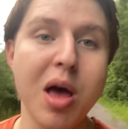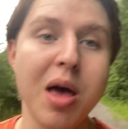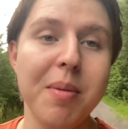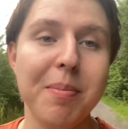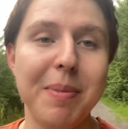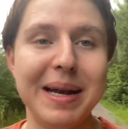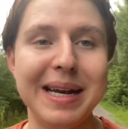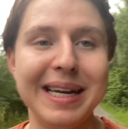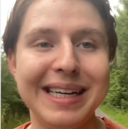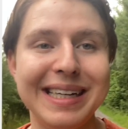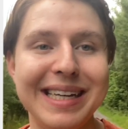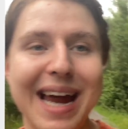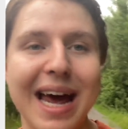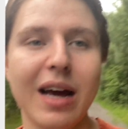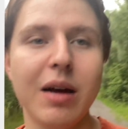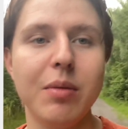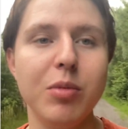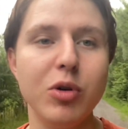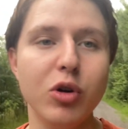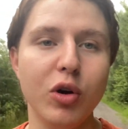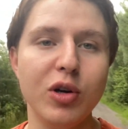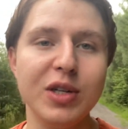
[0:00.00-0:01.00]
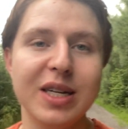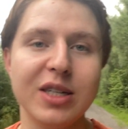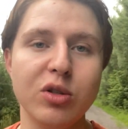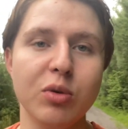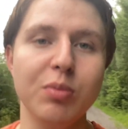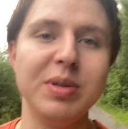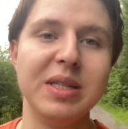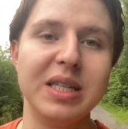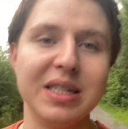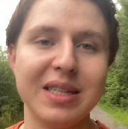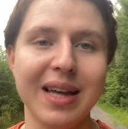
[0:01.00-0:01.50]
meine Gedanken mit euch da so ein
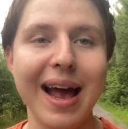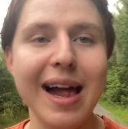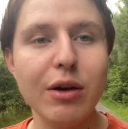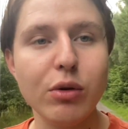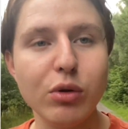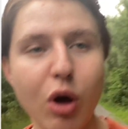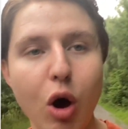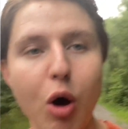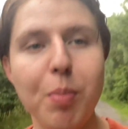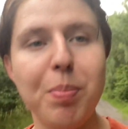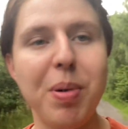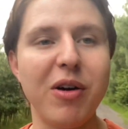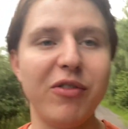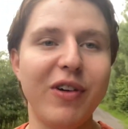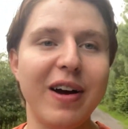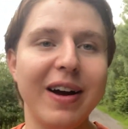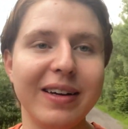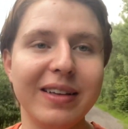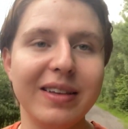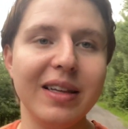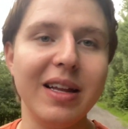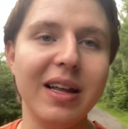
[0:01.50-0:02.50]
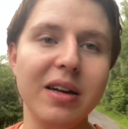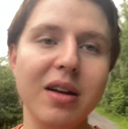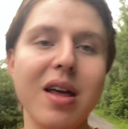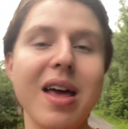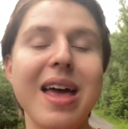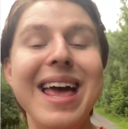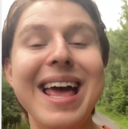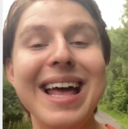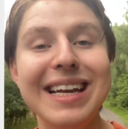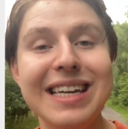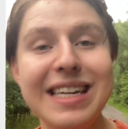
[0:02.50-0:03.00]
bisschen teilen und auch ein paar Fakten nennen,
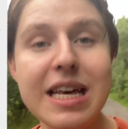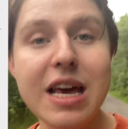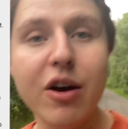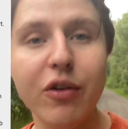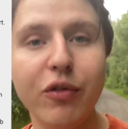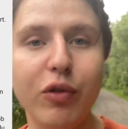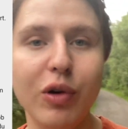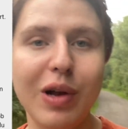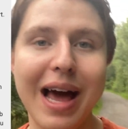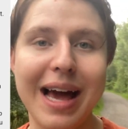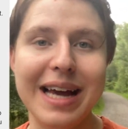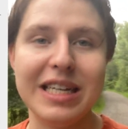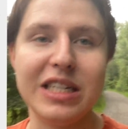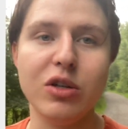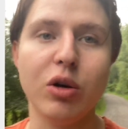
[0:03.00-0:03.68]
die ihr vielleicht